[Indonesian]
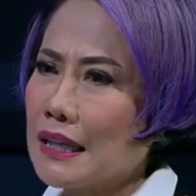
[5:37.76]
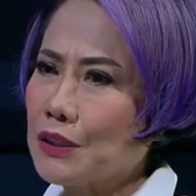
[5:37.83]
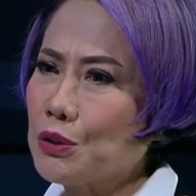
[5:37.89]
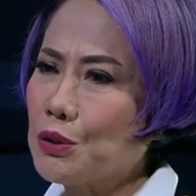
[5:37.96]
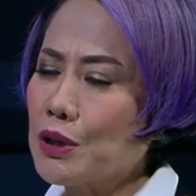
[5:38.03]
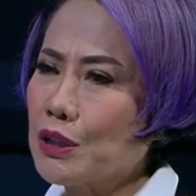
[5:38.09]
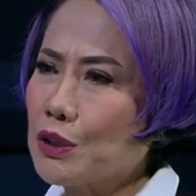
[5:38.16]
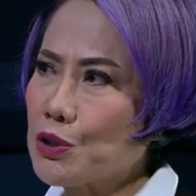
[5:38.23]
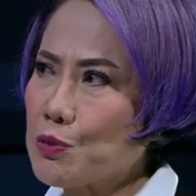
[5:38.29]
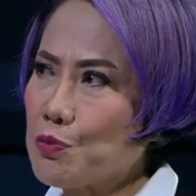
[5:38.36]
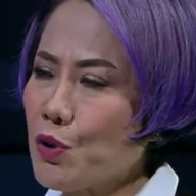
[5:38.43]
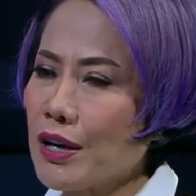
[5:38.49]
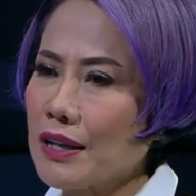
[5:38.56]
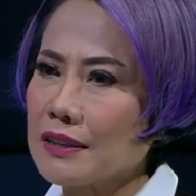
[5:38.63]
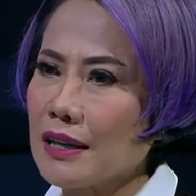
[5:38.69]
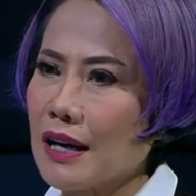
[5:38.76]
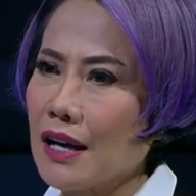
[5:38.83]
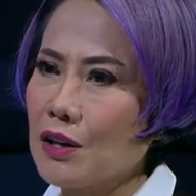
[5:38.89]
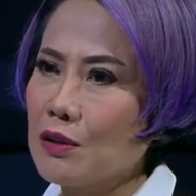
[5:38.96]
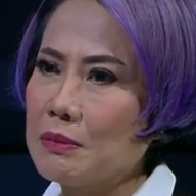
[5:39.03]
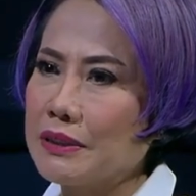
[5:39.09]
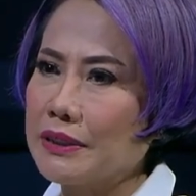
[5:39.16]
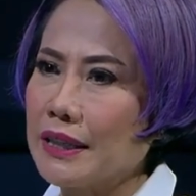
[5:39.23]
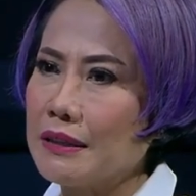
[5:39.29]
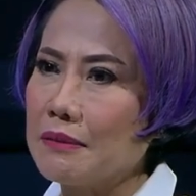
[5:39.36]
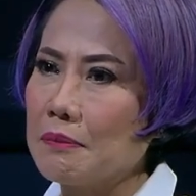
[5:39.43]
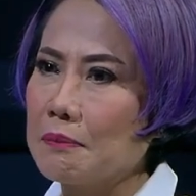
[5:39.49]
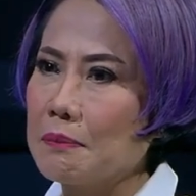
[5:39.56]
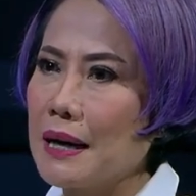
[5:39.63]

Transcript: itu itu semua yang selalu menjadi